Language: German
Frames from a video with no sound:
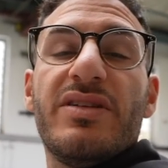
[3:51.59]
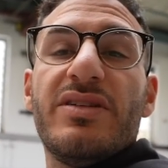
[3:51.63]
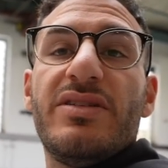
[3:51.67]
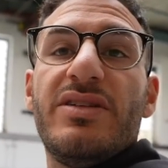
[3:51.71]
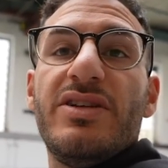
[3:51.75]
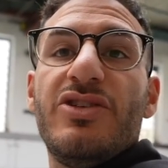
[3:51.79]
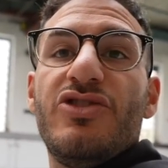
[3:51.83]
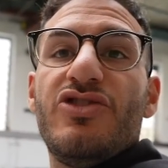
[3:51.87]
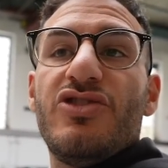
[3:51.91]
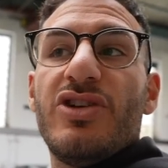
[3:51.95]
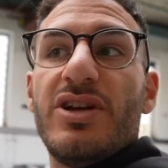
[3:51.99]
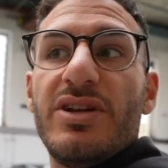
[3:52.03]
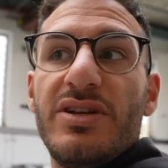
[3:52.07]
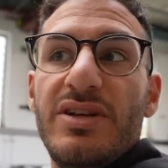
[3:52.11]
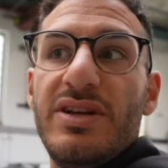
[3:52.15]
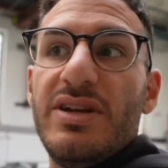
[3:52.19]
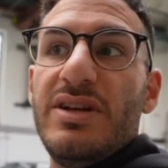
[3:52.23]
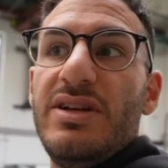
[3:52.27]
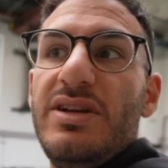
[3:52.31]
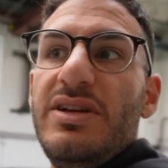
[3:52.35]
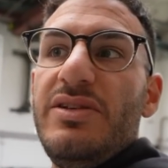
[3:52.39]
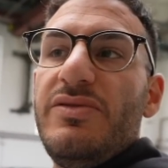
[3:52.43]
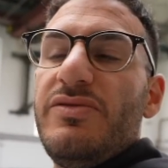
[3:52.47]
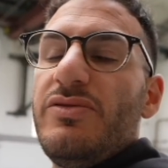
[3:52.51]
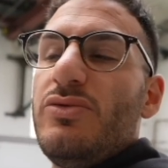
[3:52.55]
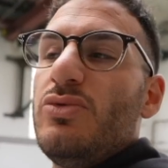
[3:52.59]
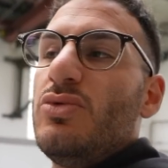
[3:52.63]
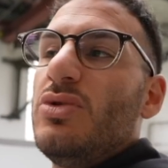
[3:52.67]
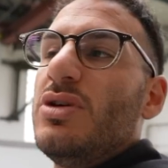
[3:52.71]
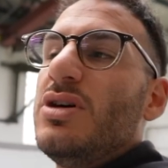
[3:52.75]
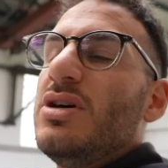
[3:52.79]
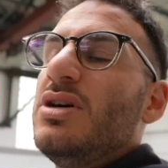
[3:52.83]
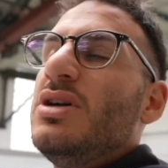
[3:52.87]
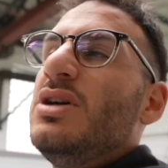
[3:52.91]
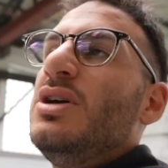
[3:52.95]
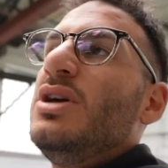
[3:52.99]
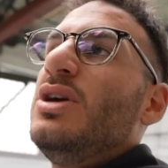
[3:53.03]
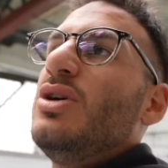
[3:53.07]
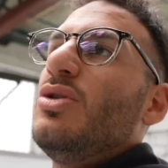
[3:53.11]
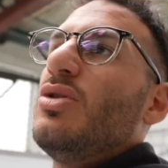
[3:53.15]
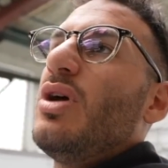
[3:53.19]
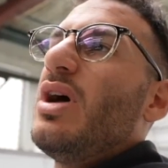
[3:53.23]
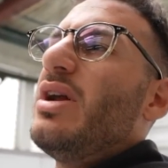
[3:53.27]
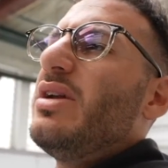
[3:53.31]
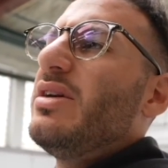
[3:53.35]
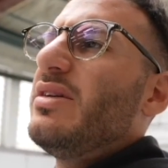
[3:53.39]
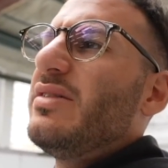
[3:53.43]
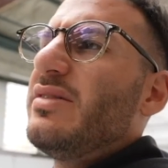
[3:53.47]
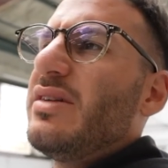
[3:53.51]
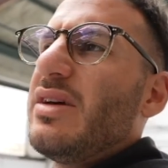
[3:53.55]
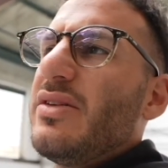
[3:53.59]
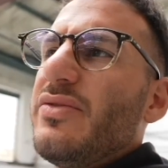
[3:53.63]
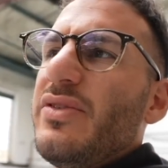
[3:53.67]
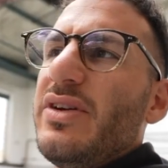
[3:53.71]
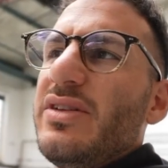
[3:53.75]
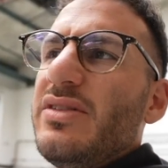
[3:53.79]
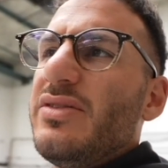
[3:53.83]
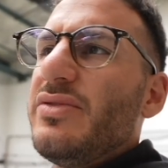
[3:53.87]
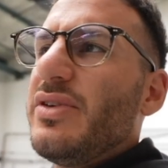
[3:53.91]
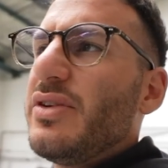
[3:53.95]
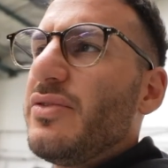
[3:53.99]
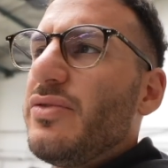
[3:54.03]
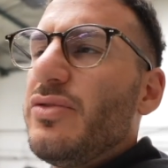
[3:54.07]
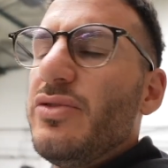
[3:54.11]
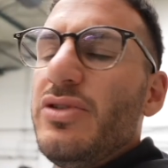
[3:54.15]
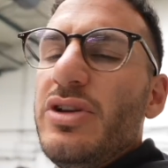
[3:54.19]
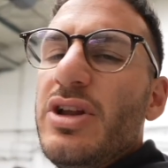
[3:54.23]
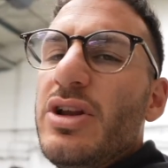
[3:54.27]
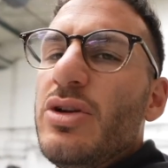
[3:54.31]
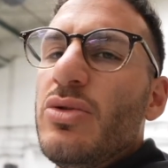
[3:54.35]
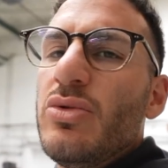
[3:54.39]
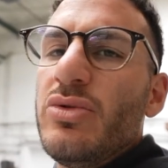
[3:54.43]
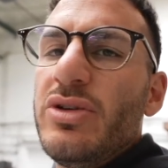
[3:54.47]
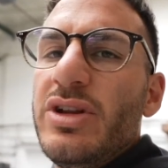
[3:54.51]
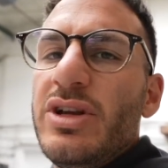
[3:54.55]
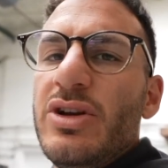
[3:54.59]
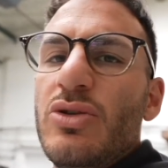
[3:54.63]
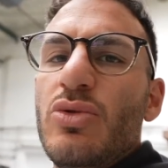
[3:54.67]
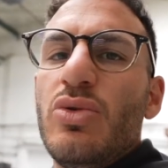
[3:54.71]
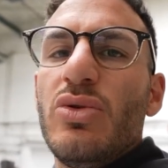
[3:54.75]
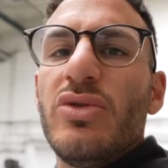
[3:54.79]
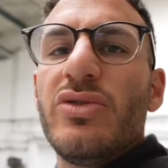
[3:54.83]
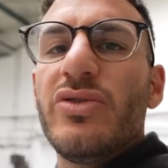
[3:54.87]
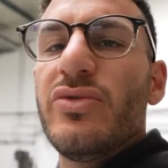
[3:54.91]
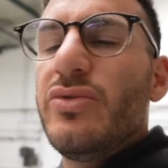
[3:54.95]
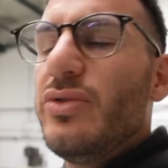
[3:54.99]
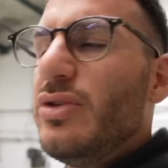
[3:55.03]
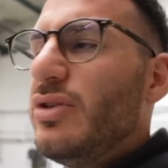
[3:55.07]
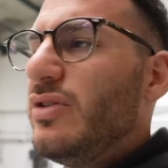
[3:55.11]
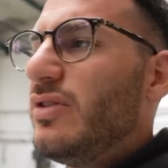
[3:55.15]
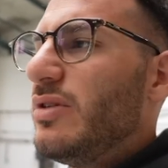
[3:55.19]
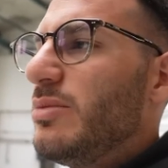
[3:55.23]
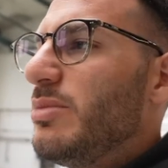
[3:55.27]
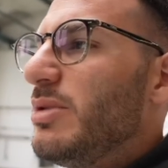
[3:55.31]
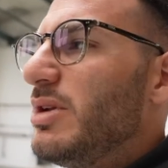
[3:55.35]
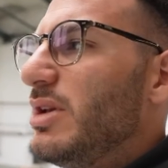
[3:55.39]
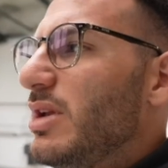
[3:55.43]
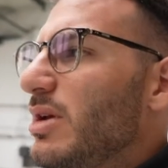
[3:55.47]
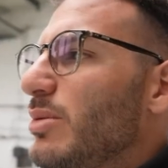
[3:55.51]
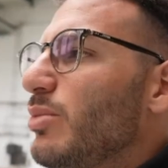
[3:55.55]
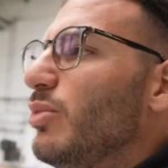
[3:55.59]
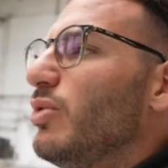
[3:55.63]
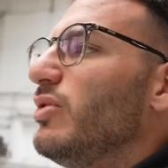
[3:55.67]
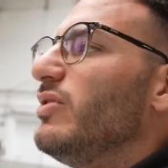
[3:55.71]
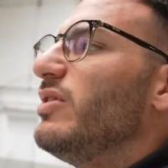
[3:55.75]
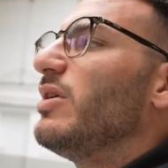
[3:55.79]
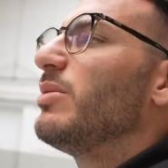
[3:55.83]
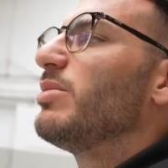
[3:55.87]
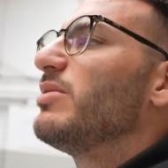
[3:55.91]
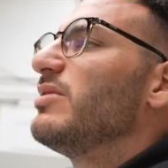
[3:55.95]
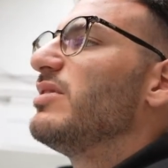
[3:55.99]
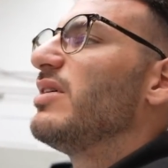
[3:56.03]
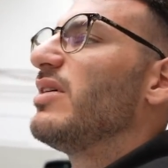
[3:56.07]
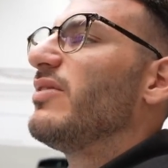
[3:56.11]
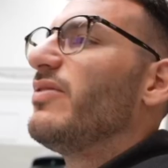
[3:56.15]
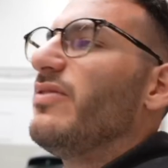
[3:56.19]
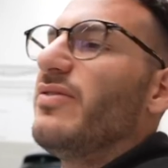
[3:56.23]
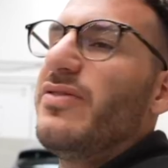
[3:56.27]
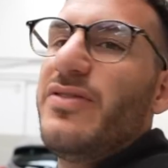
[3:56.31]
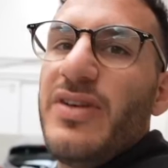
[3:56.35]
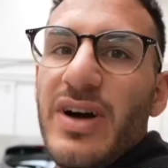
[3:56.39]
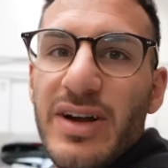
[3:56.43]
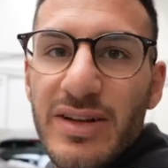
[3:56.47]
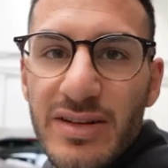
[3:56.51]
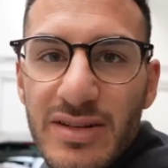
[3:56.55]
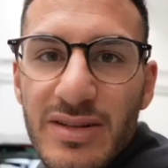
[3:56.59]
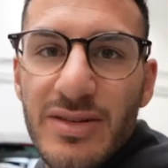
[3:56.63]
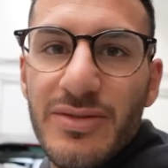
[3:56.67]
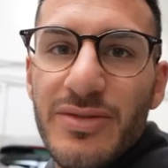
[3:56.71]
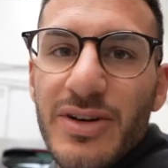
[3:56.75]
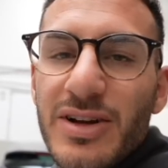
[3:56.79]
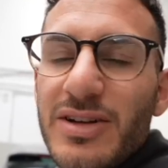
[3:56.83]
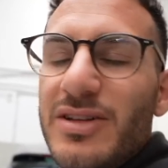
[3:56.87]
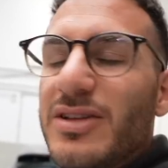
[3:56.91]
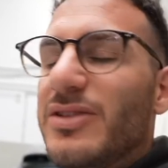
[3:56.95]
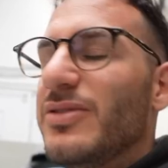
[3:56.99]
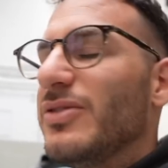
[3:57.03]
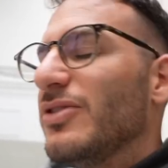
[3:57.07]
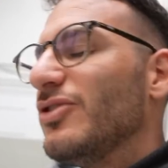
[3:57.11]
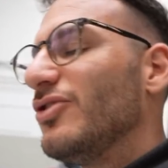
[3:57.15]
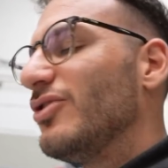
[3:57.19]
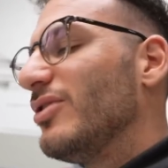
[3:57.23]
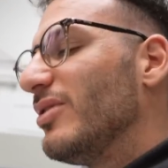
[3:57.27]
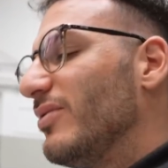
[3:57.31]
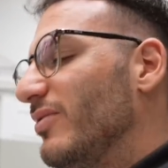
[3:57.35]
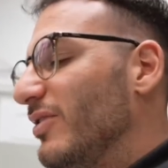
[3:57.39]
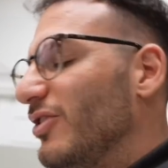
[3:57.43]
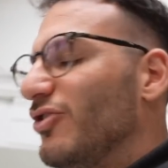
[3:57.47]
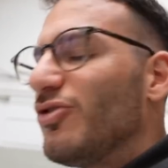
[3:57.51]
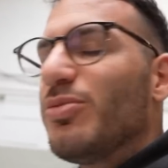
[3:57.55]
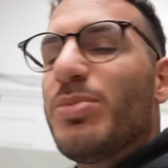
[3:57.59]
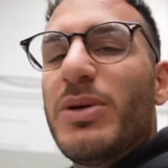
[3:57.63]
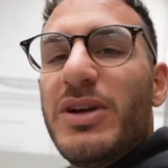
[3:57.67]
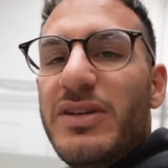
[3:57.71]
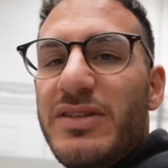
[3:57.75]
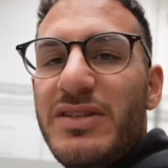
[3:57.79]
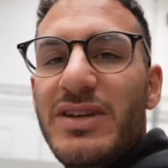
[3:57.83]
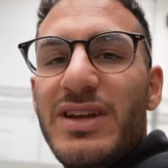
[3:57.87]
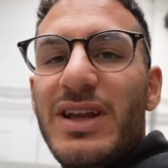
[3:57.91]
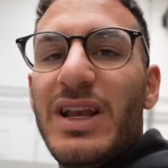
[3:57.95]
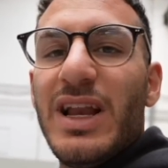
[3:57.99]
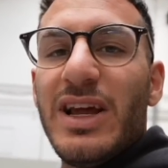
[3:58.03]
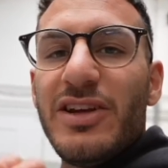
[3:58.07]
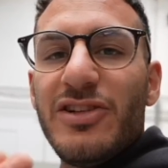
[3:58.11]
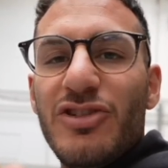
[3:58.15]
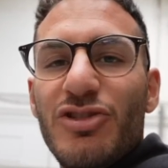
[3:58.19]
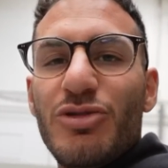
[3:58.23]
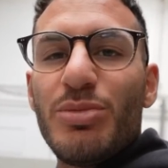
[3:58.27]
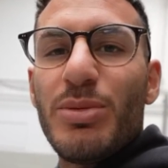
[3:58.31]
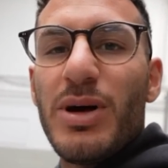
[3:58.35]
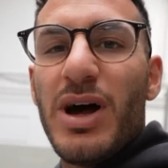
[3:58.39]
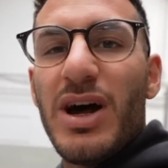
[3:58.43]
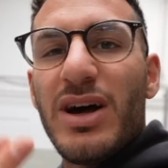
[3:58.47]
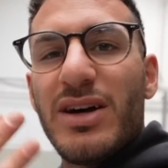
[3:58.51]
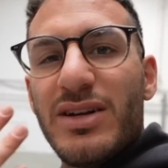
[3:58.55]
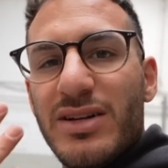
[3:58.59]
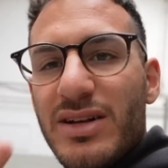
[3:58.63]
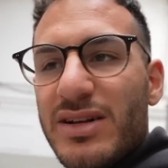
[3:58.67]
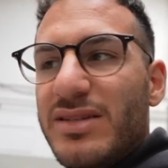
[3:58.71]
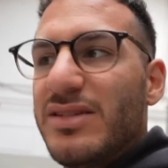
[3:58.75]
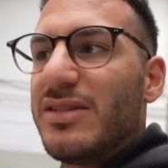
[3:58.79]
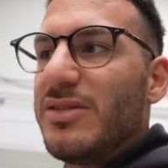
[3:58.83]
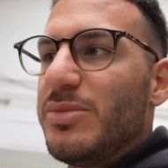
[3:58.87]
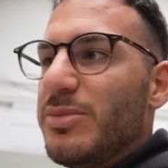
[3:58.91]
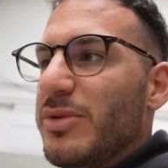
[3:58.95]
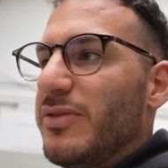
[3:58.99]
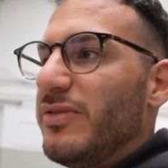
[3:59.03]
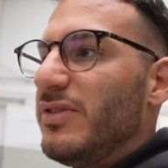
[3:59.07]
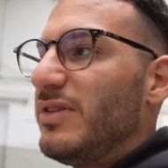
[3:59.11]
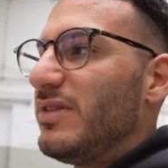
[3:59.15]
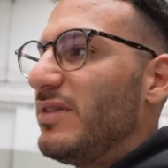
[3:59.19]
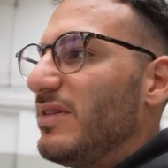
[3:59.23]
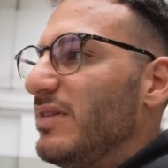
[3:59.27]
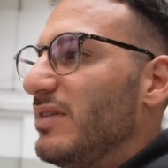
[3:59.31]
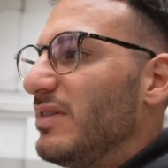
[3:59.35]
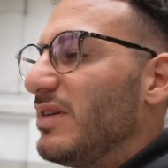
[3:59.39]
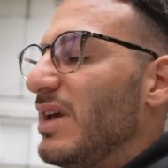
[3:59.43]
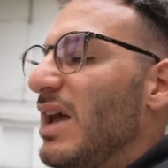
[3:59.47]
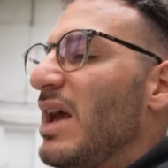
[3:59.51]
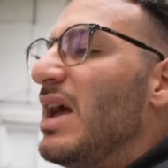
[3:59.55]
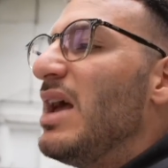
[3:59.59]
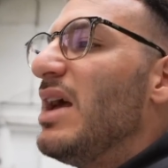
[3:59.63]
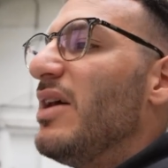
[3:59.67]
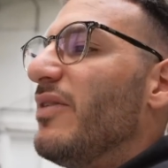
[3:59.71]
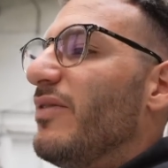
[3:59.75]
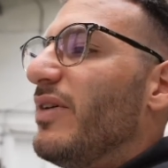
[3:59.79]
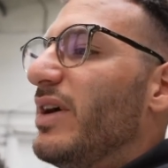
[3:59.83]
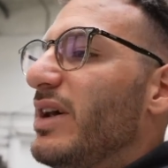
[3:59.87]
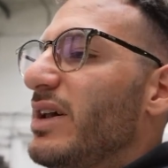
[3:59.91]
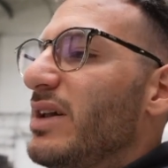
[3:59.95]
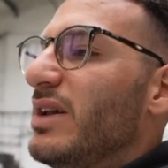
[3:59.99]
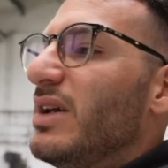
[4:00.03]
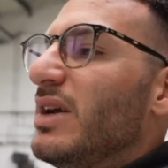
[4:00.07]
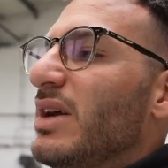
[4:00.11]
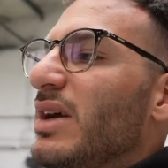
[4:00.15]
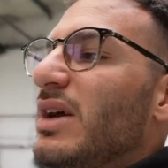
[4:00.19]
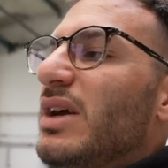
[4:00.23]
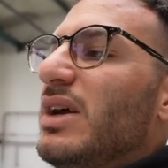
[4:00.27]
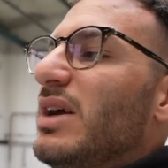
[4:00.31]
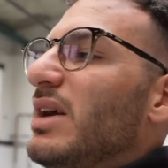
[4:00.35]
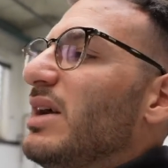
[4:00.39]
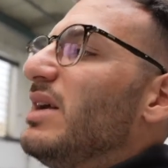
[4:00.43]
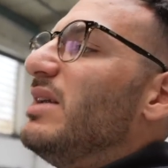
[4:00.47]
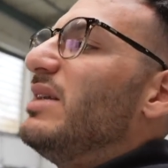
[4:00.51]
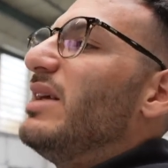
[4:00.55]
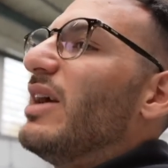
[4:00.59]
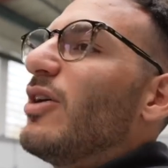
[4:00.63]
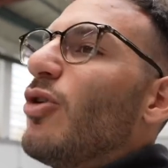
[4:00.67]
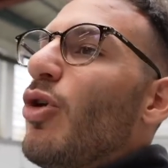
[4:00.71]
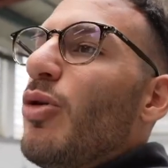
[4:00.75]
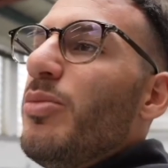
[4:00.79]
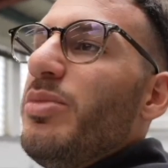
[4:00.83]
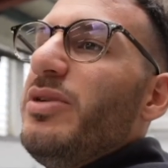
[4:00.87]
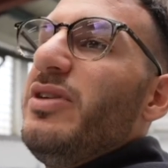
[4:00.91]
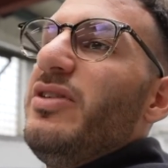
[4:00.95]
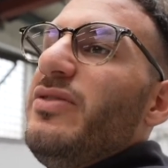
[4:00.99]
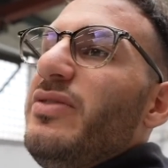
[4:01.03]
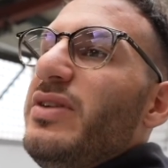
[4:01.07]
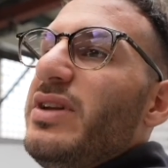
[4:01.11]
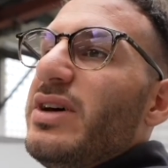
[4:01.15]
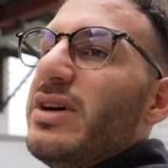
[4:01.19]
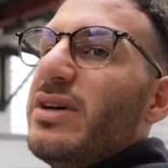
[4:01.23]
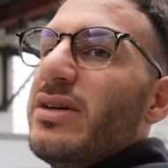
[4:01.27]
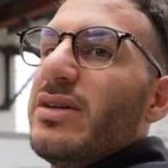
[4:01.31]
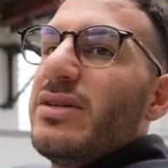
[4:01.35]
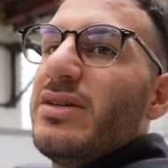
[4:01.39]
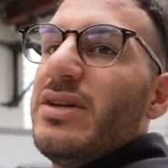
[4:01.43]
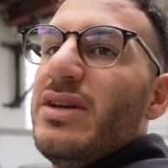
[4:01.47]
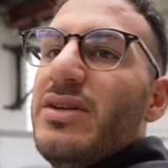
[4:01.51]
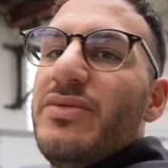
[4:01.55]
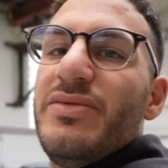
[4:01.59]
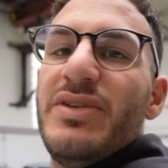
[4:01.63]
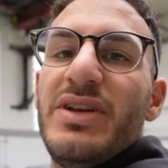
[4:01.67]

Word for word: Das Ding stand hier, lief nur und hat er gesagt, weißt du was, für den und den Kurs würde ich hier mitnehmen und ich habe gesagt, weißt du was, wir sprechen die gleiche Sprache, das ist mir wichtig, weil der kommt nicht wieder. Ne?